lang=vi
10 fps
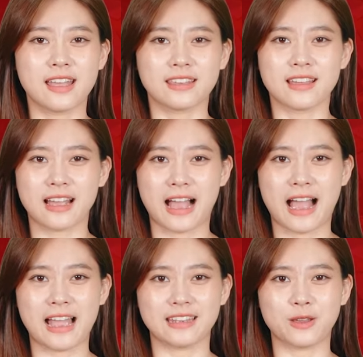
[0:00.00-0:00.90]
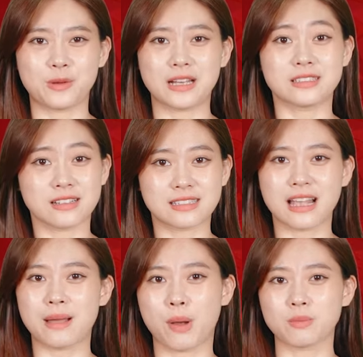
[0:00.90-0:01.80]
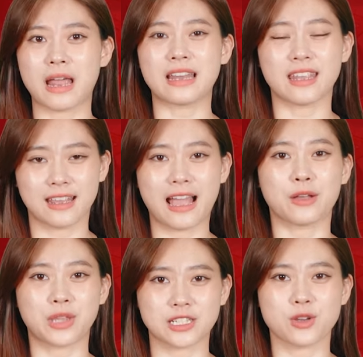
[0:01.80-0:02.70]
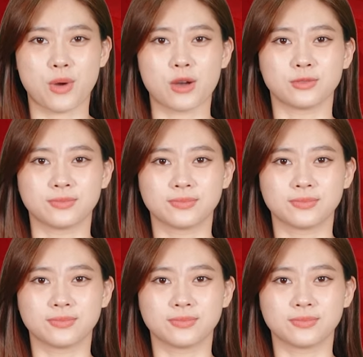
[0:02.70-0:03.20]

nhưng cả hai đều đã rời xa bóng đá đỉnh cao tại châu Âu.